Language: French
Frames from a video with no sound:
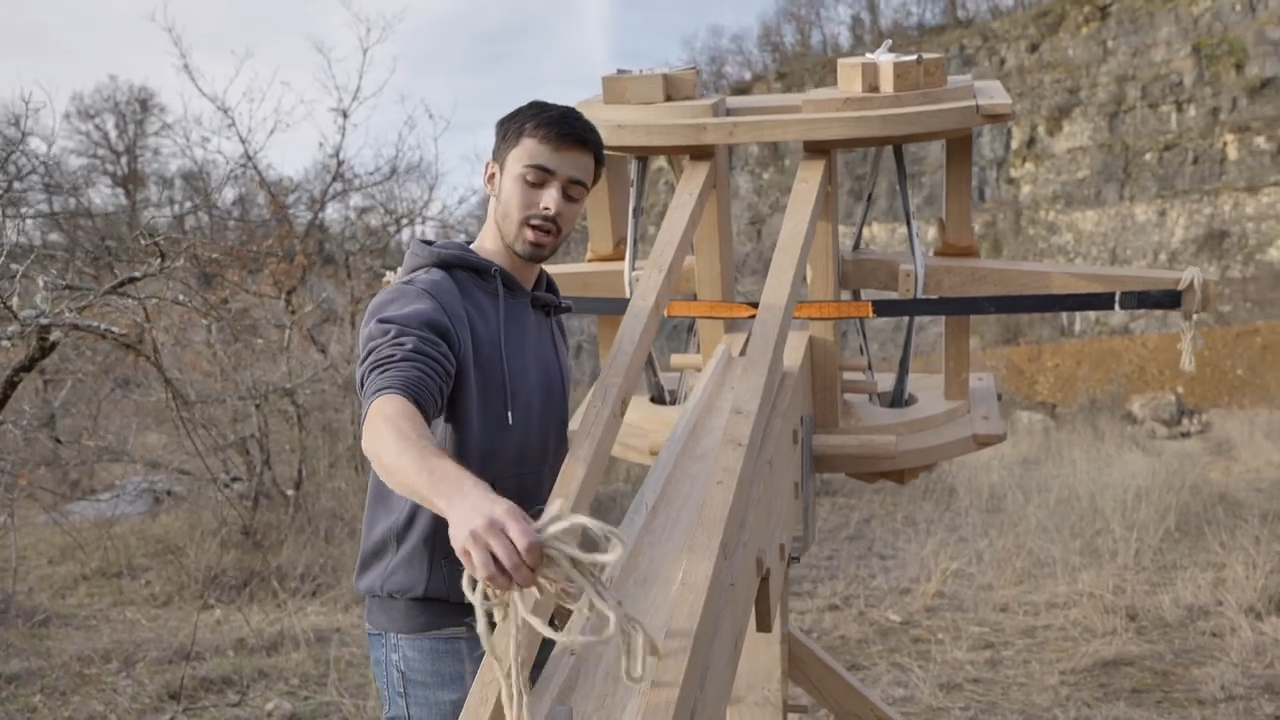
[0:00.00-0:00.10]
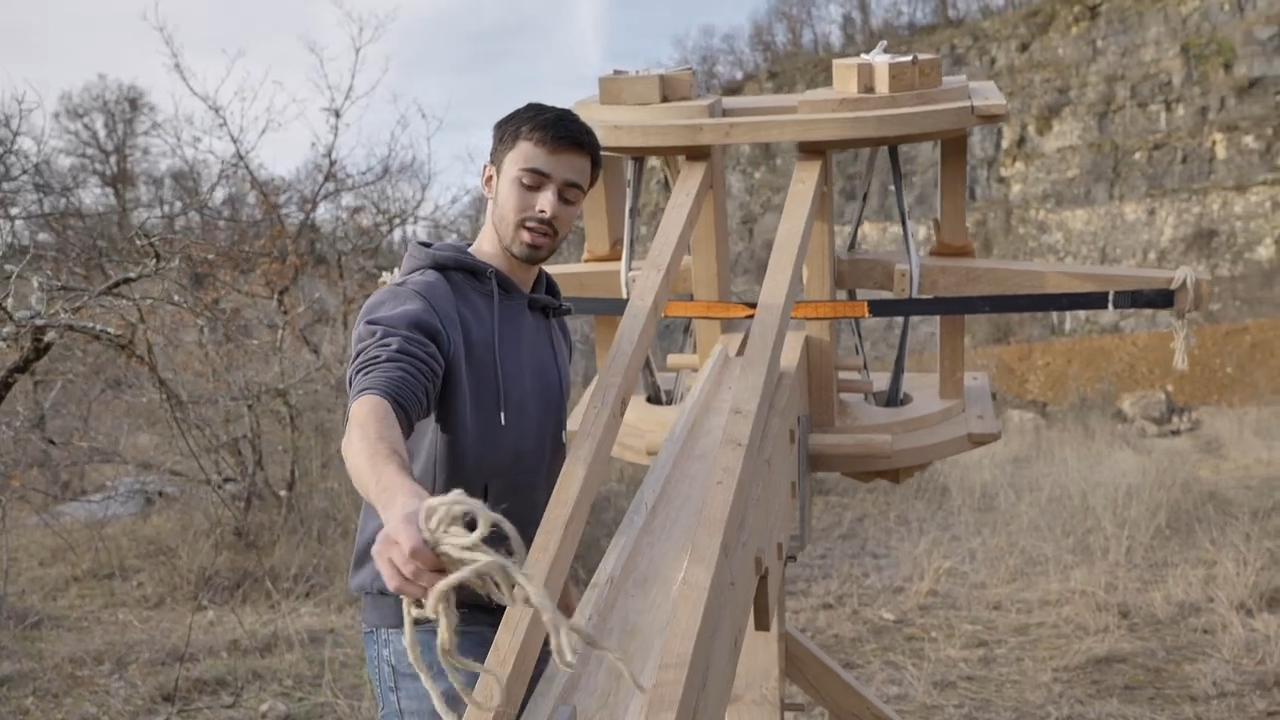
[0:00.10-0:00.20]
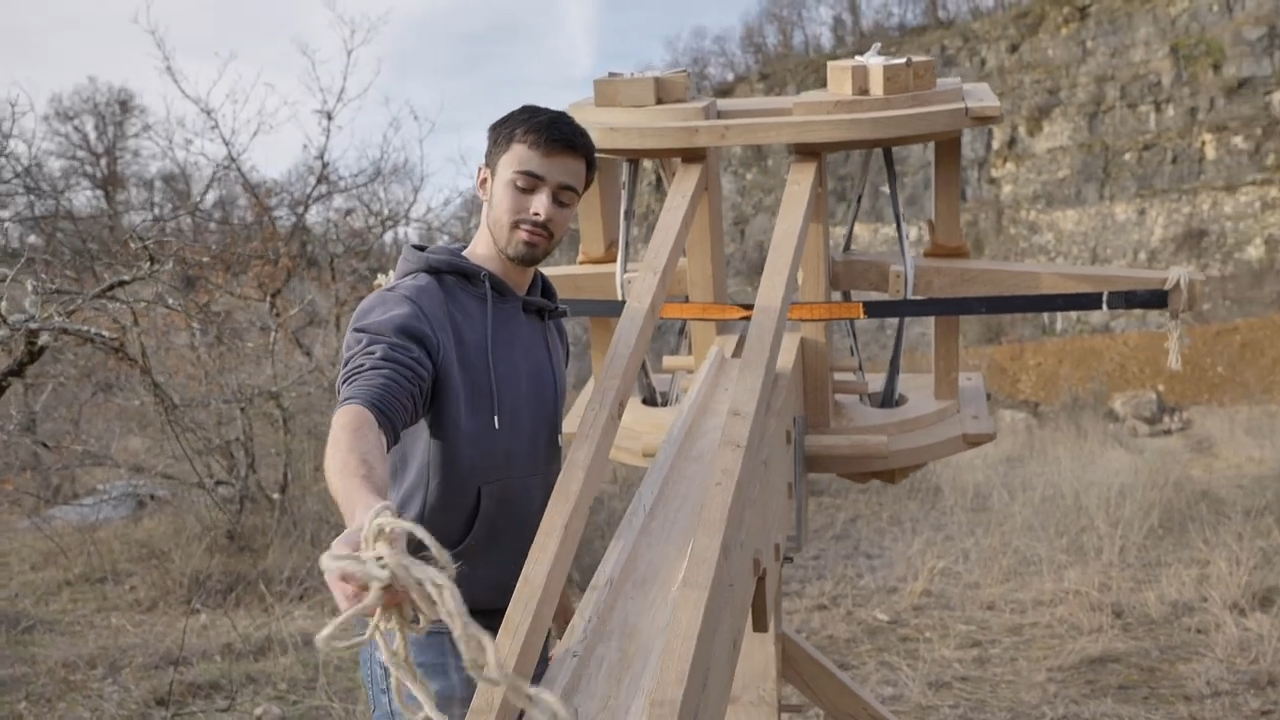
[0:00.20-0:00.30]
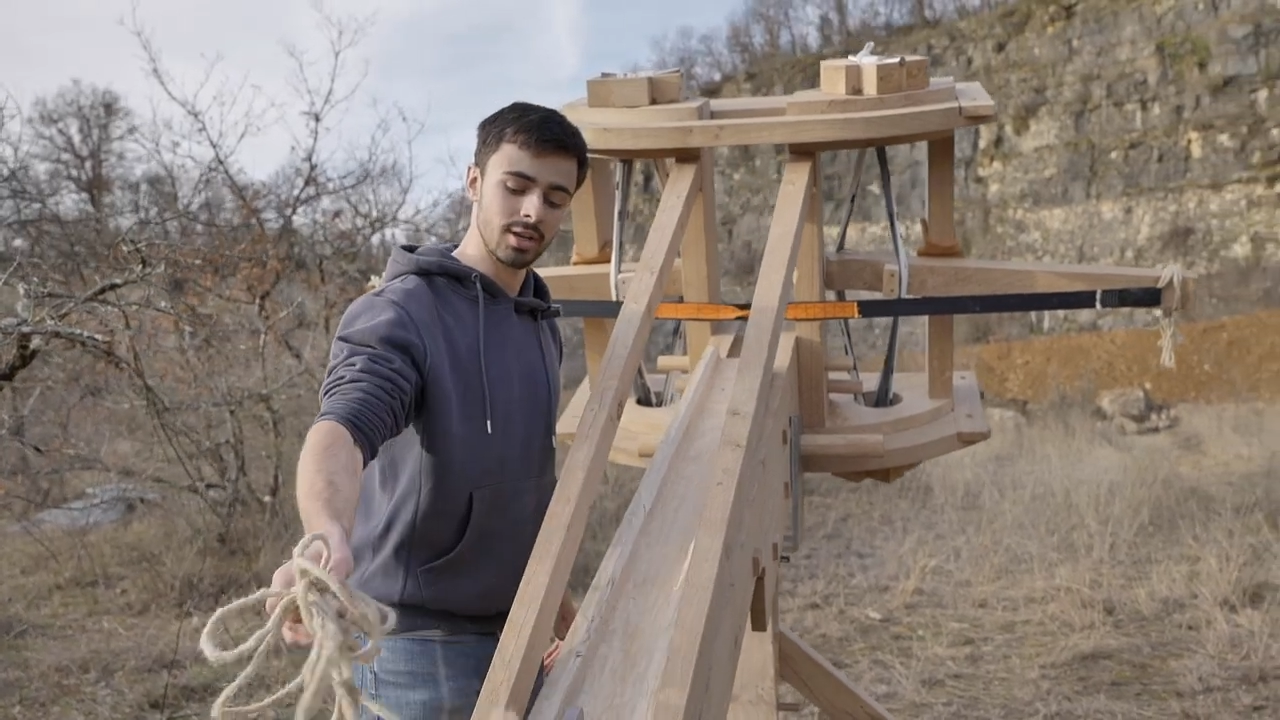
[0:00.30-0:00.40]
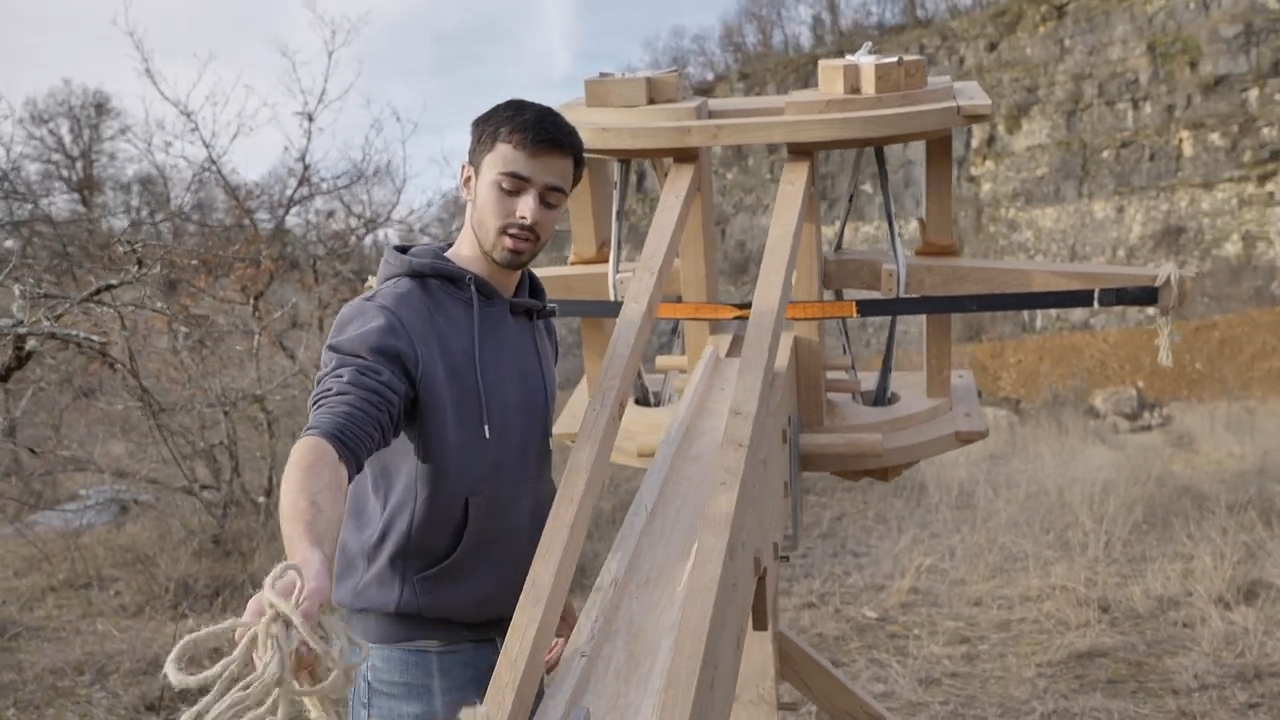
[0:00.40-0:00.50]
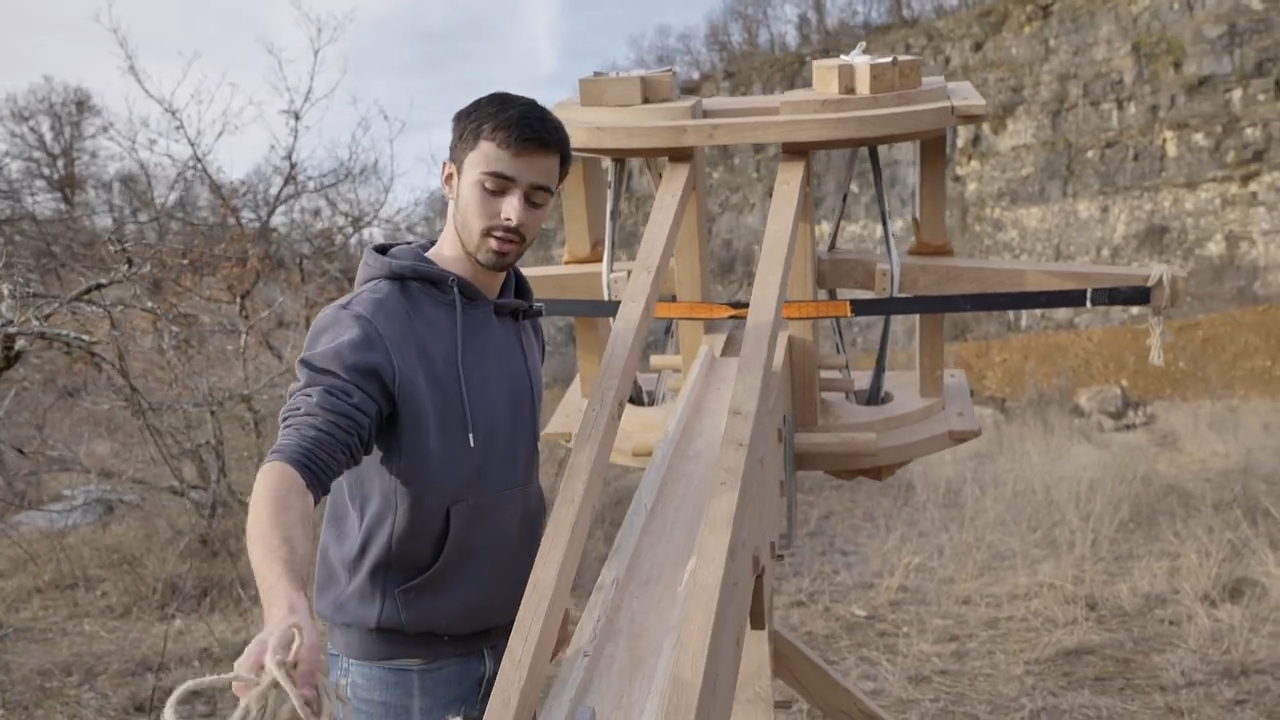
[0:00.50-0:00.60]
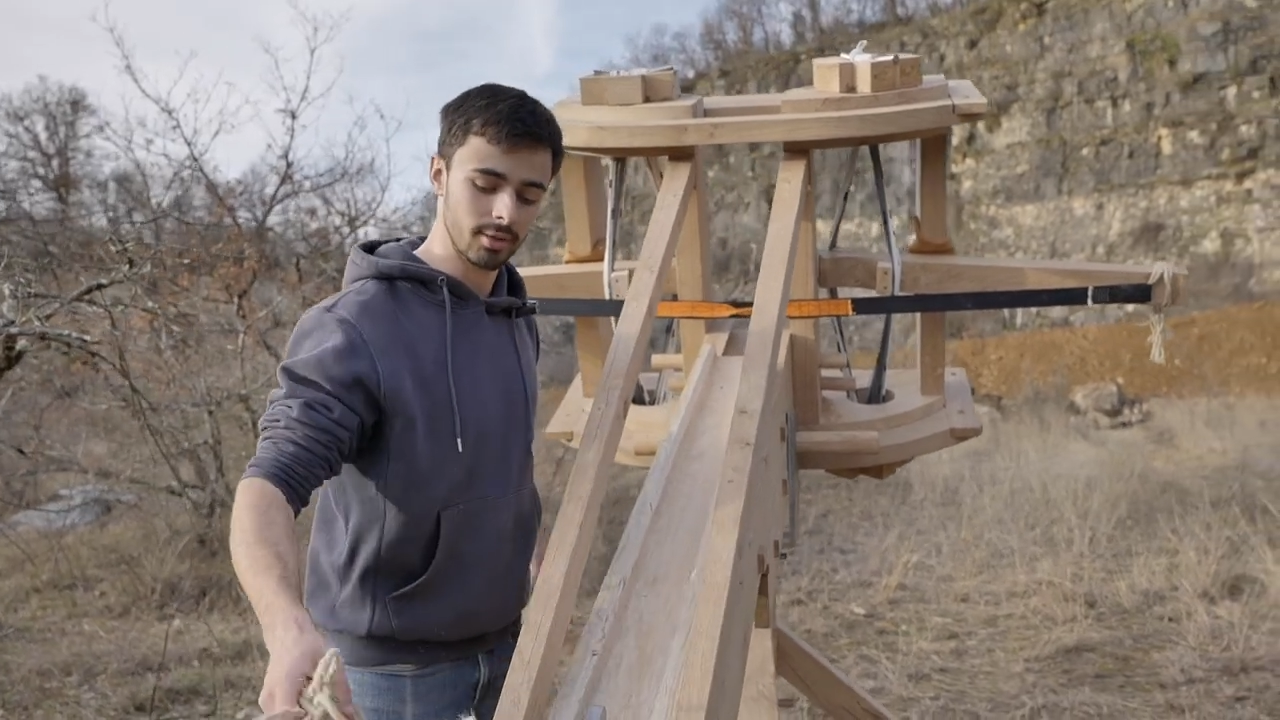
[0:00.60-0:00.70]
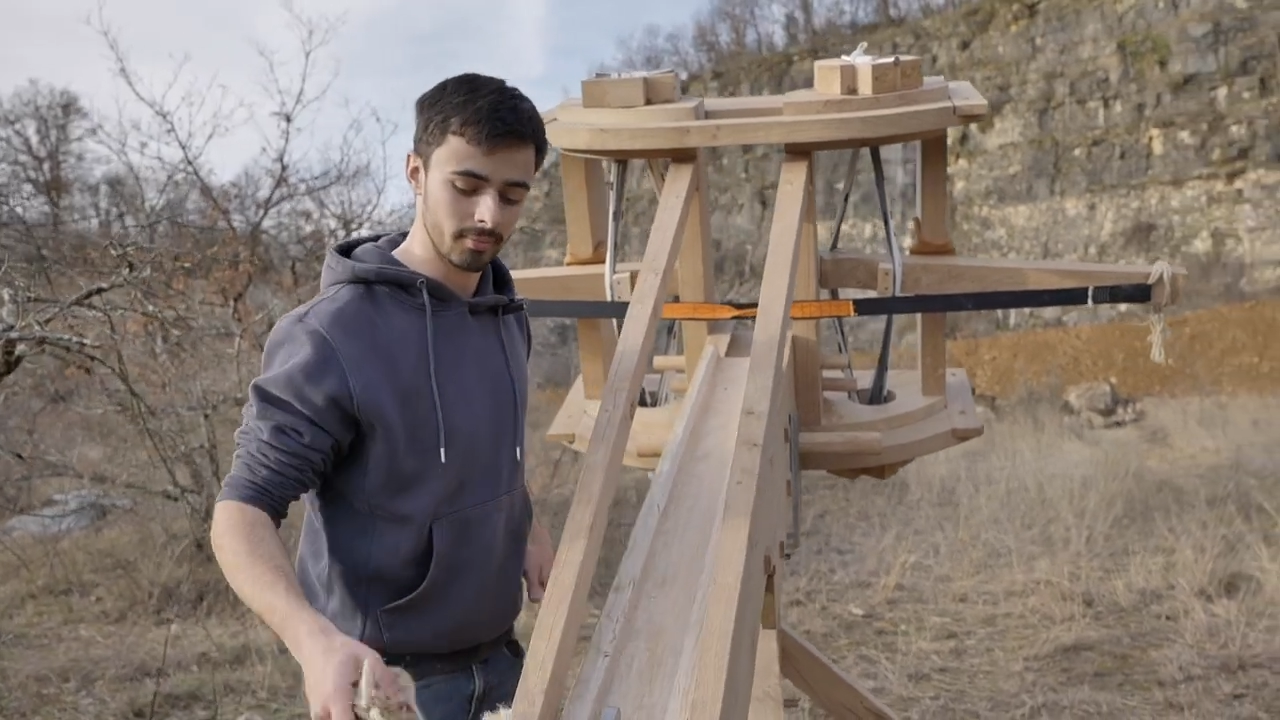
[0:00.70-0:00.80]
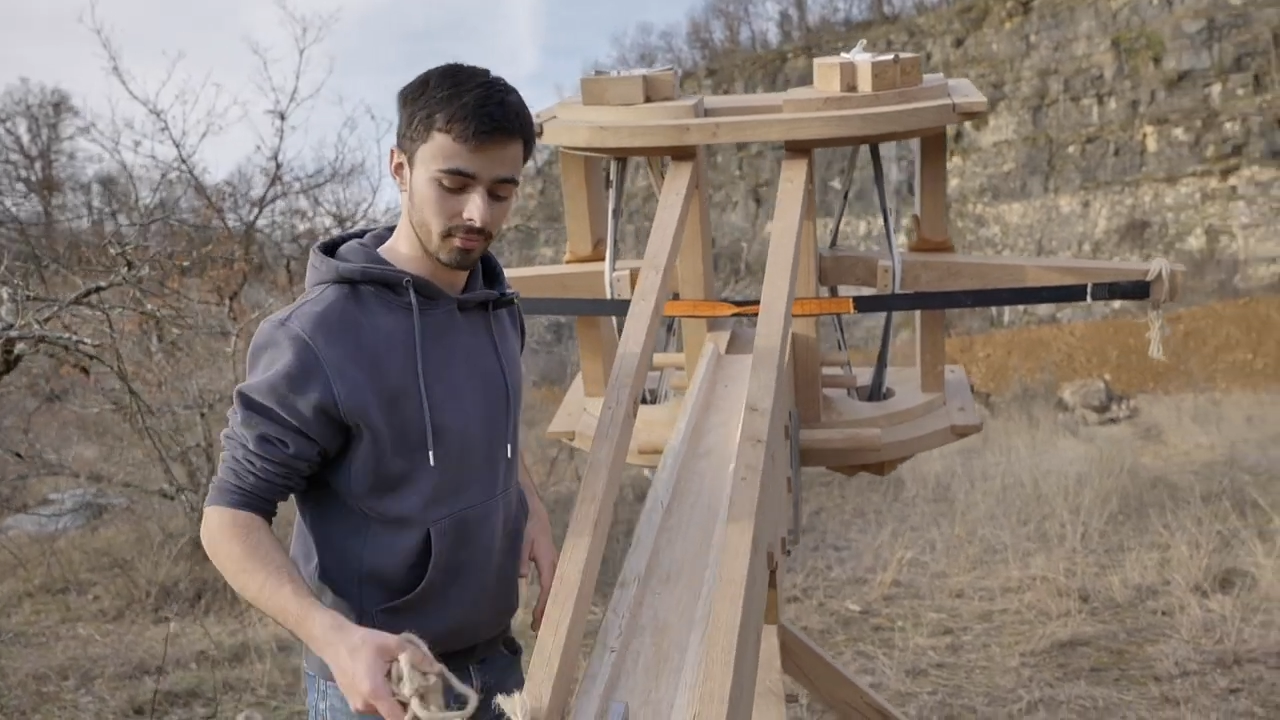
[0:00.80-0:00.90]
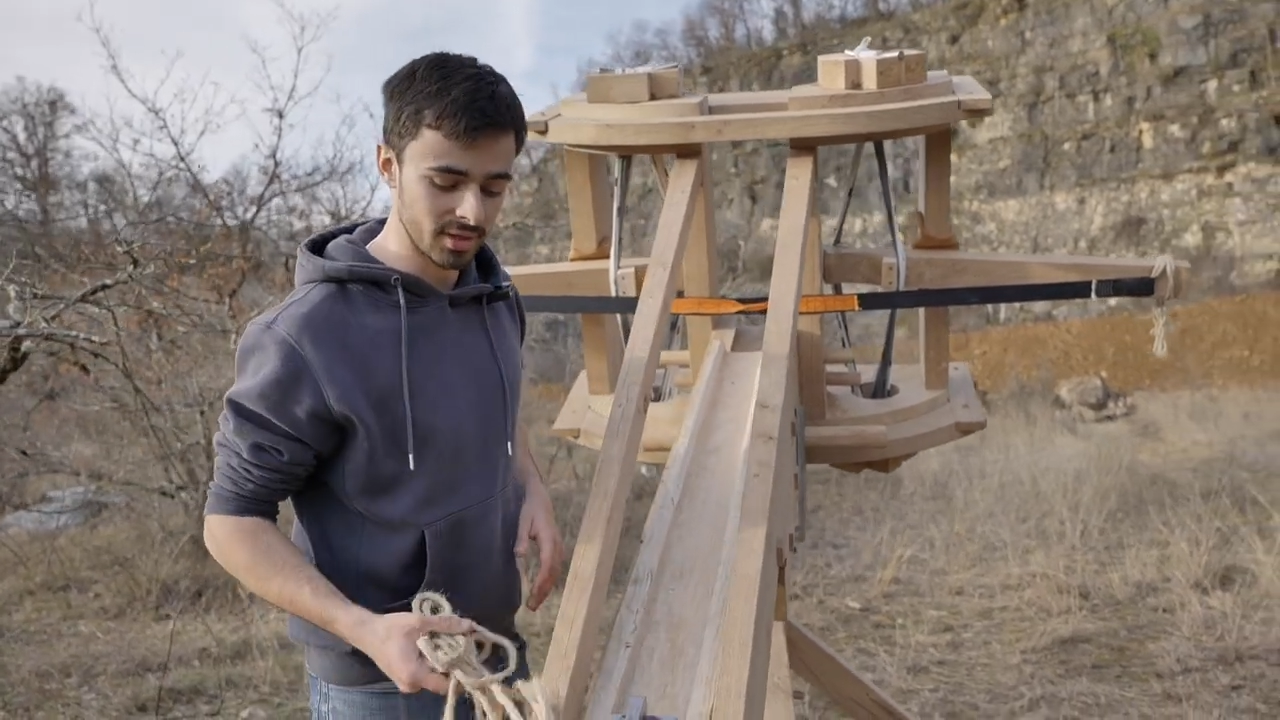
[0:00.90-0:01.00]
à laquelle vient
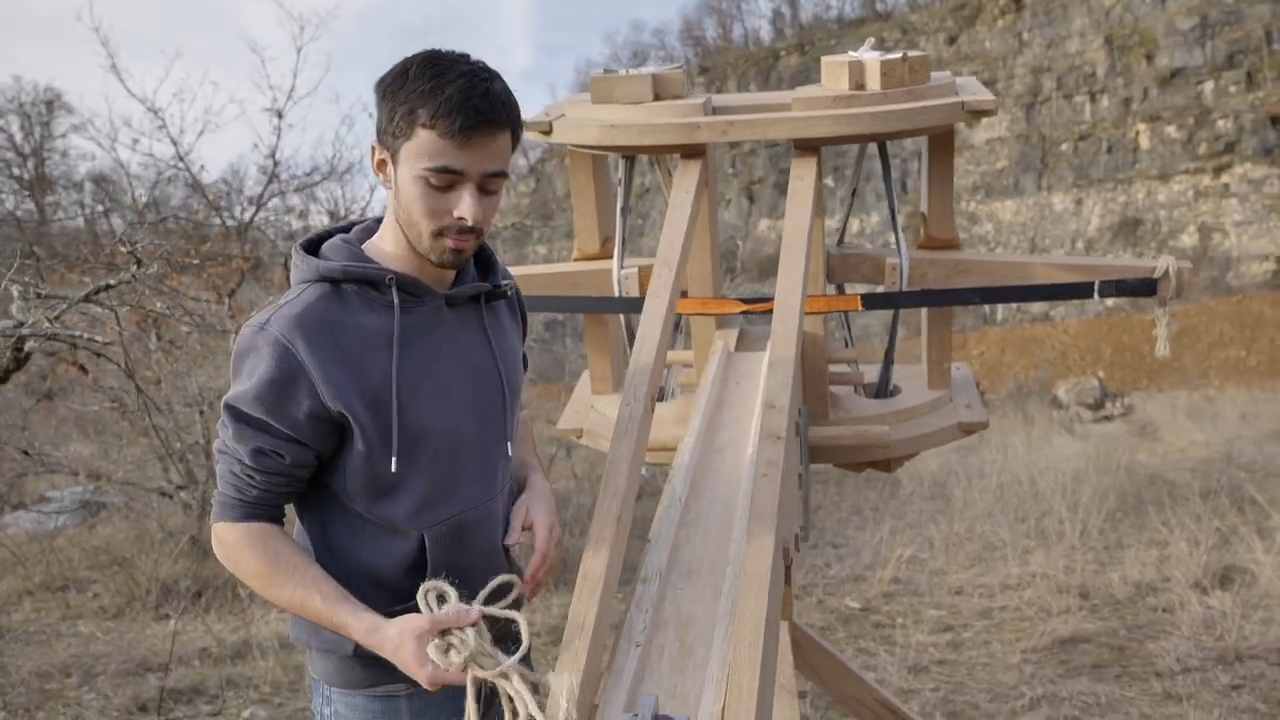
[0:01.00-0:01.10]
euh,